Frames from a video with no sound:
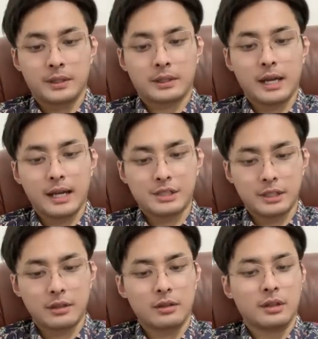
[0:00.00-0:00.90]
他还
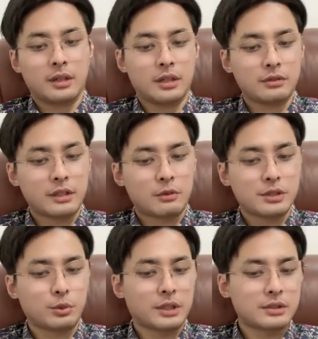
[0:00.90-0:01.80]
强调，俄中在国
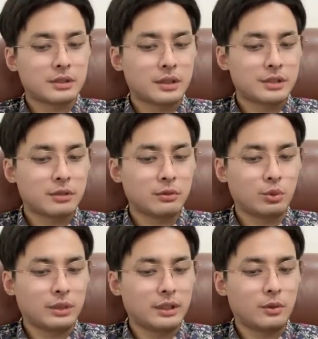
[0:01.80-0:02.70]
际舞台上的协同
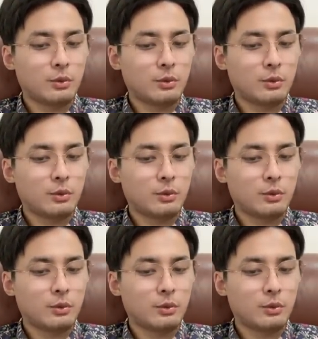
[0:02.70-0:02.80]
努力